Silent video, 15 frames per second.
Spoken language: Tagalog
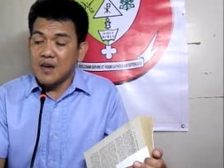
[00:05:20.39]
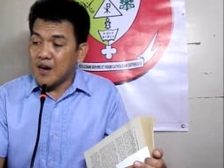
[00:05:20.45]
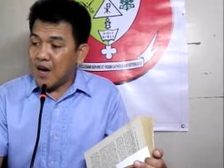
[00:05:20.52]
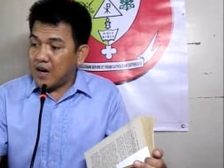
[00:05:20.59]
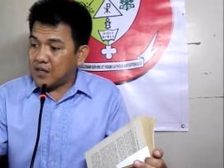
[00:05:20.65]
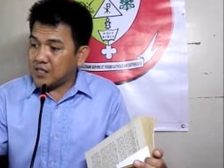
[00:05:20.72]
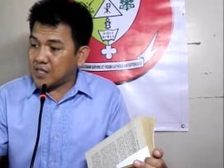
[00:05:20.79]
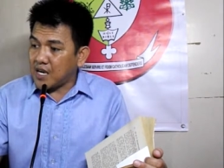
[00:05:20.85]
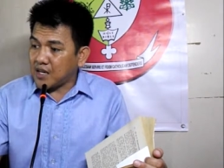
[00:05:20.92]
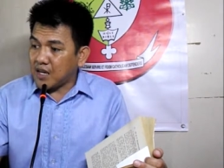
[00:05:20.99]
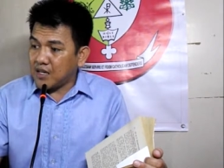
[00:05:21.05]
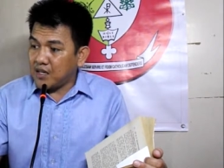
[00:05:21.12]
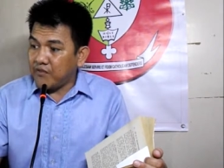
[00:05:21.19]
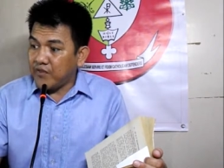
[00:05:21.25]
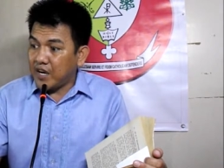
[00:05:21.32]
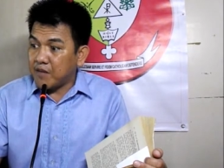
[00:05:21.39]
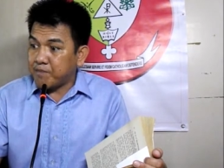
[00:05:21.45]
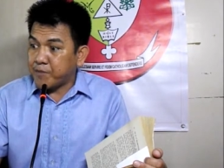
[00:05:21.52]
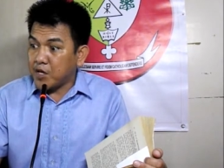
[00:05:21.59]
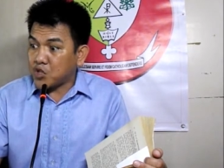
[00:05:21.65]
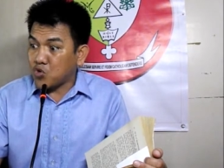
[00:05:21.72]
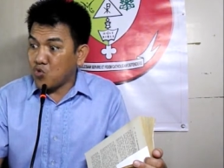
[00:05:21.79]
ang second divine
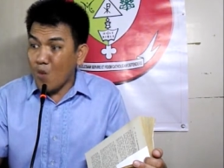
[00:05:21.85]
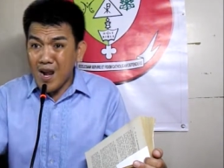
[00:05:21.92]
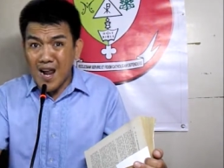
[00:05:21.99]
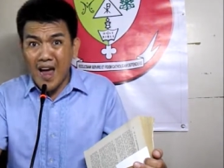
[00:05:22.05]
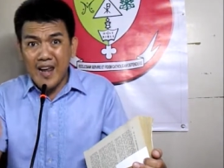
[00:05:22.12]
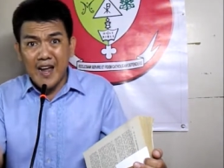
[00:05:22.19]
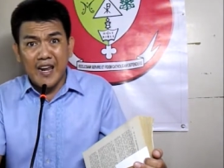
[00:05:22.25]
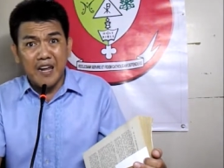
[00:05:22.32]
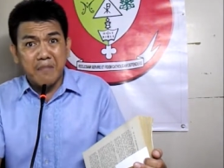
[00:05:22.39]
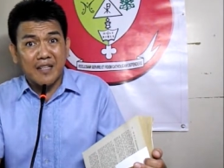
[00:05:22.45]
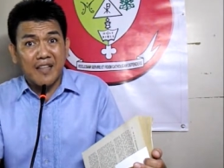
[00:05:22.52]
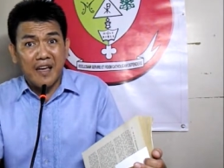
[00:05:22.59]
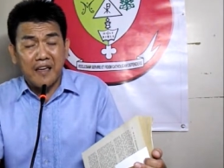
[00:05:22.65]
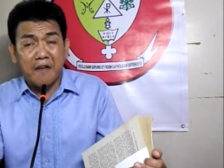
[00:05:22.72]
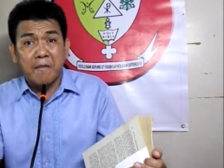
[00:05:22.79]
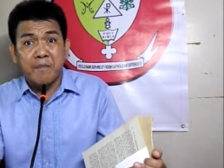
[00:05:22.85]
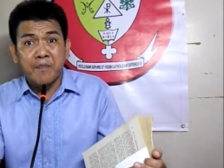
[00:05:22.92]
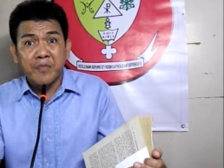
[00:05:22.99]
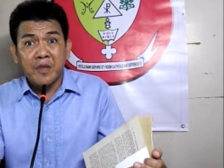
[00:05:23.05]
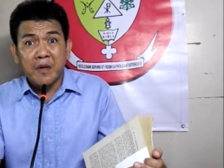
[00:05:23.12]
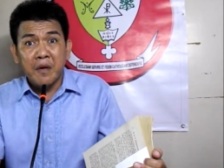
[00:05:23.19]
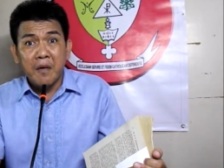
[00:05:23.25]
person, wala na namatay.
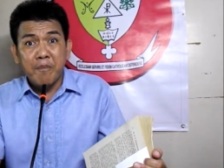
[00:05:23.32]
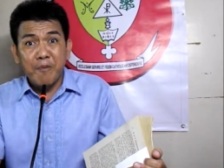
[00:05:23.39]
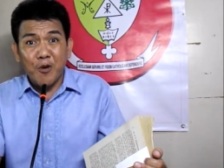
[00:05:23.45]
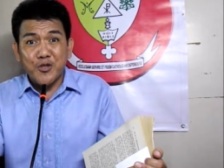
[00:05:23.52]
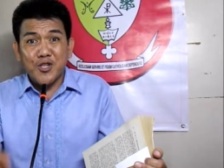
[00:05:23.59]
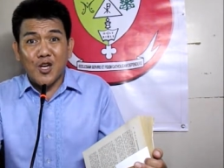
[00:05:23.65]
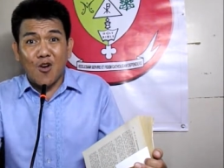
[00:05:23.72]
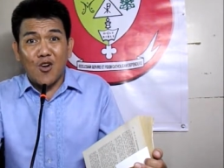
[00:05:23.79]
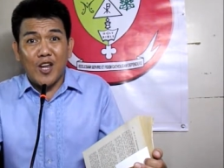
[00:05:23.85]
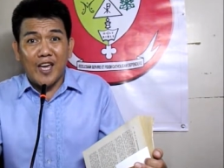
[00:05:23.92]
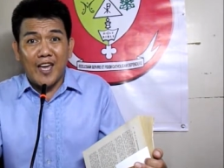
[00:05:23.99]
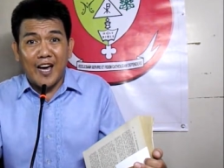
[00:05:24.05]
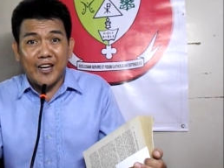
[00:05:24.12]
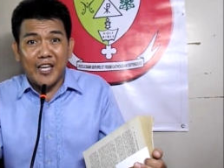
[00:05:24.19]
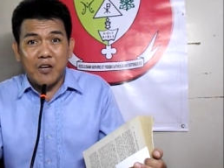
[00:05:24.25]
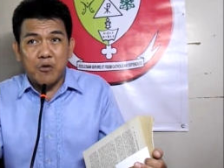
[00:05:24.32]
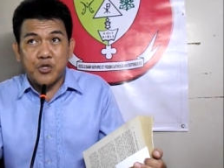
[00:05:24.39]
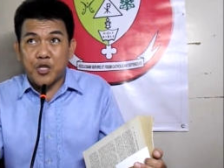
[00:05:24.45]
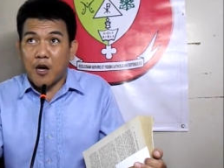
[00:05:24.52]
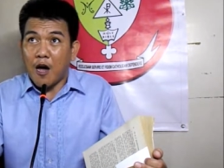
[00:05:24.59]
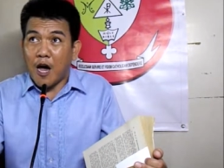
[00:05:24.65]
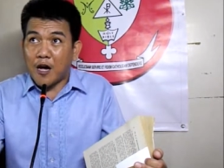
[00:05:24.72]
Pero sa kaulihan ingon
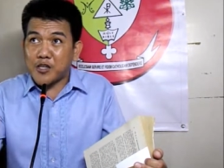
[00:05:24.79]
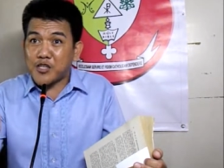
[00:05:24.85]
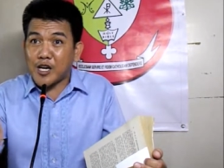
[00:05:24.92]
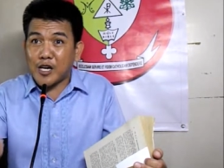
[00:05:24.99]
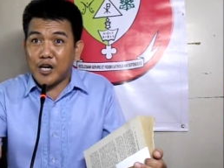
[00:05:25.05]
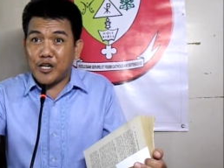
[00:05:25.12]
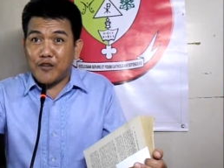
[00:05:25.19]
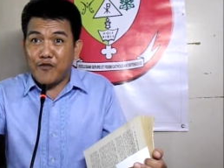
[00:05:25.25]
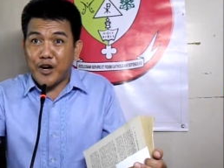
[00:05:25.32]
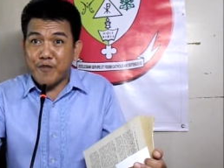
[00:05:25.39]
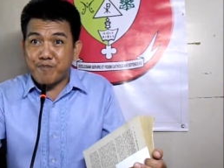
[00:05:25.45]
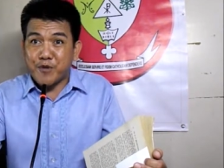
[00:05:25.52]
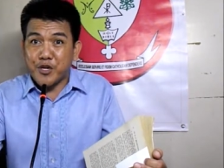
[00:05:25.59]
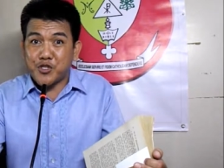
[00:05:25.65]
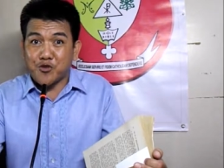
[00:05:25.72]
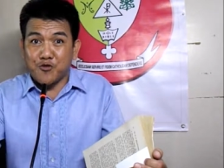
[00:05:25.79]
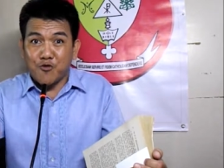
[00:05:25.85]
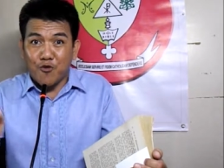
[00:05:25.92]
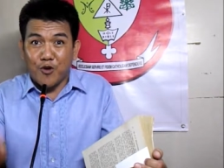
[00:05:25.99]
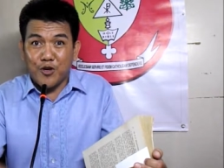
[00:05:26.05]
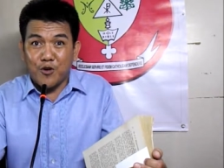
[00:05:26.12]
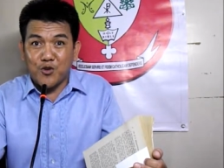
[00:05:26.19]
siya ang second divine person,
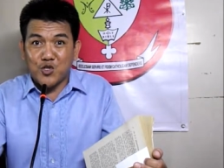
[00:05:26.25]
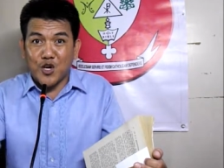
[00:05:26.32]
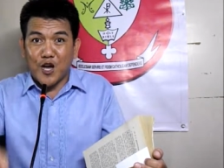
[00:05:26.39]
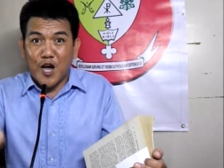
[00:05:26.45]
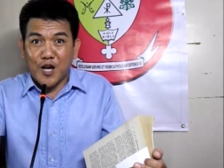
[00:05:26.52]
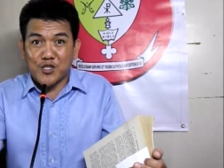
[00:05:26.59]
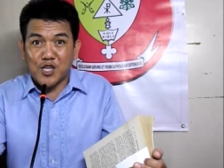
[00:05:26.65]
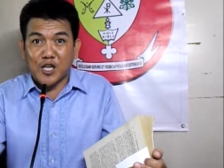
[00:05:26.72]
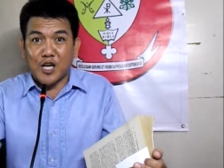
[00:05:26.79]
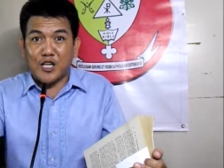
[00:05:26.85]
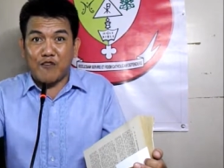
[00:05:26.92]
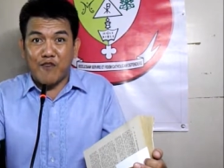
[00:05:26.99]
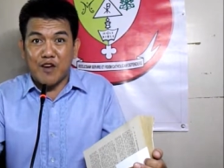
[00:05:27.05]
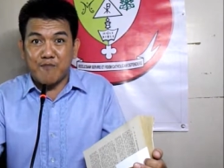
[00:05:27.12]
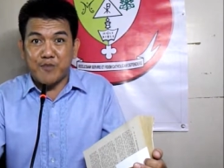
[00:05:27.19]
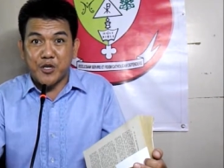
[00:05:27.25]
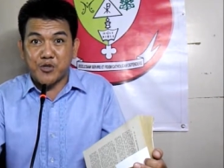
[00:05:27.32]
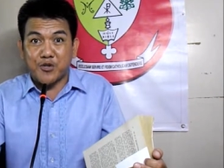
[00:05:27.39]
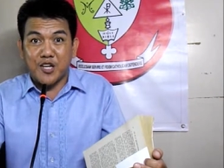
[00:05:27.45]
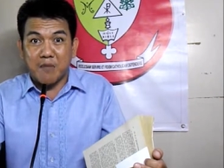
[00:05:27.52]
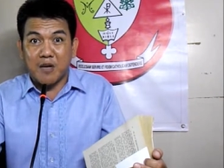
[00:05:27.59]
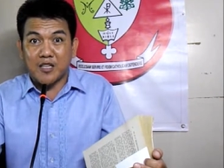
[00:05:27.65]
uyon siya nga ang second divine
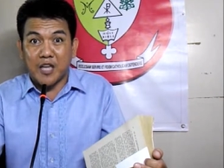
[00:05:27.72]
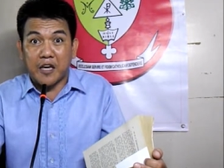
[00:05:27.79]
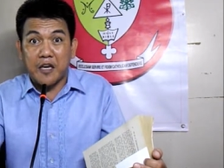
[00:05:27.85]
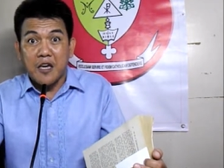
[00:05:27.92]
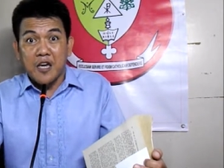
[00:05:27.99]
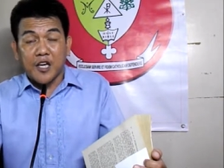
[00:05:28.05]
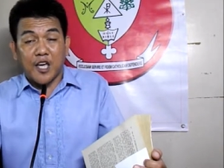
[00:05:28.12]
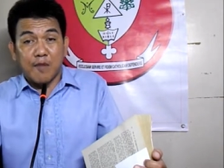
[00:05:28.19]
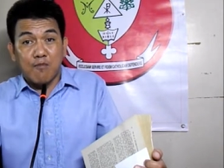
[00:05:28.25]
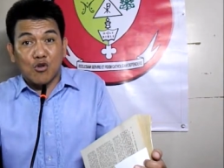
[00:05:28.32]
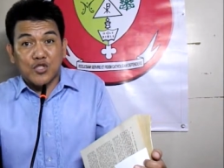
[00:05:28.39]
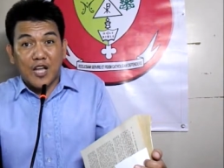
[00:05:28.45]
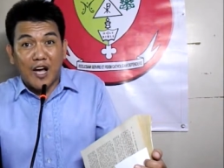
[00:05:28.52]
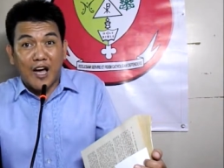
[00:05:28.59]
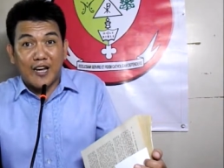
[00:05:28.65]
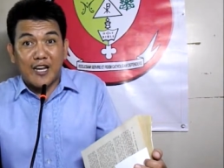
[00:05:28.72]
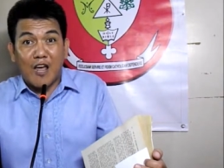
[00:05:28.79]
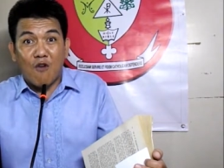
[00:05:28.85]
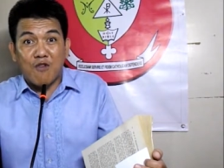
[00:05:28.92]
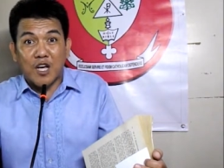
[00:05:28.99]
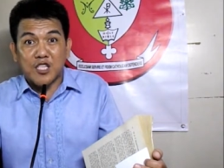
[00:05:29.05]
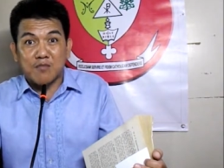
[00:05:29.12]
person namatay, gibutangan
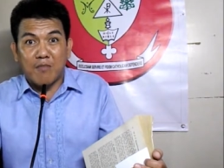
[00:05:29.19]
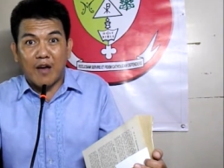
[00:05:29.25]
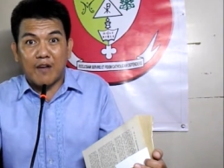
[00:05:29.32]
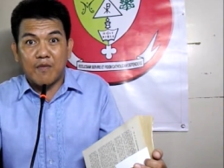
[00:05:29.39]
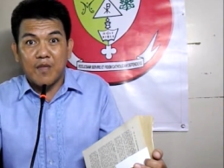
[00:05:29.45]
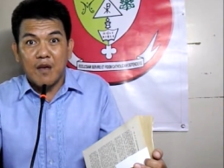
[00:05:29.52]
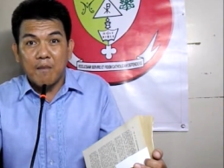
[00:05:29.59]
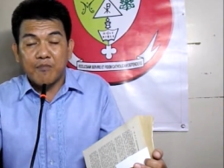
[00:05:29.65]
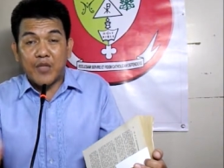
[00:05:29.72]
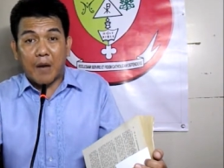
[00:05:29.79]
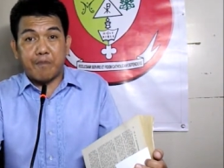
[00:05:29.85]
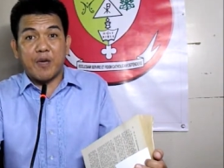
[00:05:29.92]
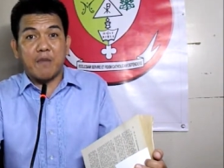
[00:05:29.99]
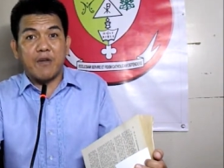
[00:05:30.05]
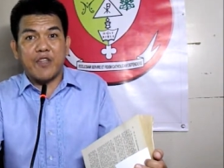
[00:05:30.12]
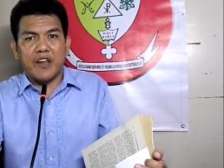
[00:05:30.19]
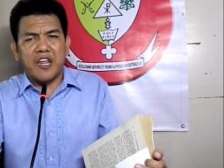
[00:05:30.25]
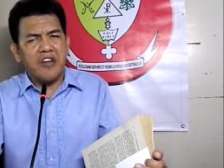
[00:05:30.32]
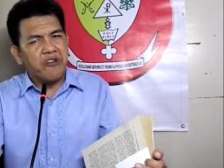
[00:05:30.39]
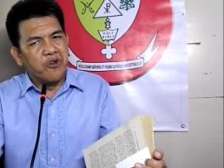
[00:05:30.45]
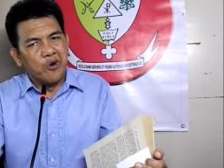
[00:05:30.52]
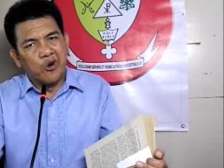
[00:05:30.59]
niya og asman Dapig ba na
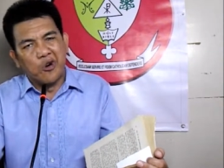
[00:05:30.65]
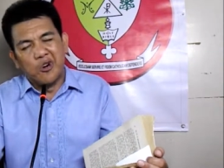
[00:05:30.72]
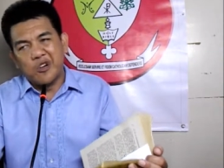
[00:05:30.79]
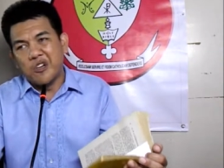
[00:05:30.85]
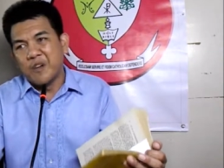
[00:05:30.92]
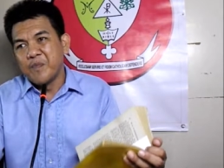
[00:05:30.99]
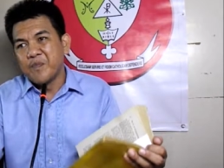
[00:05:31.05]
niya? No.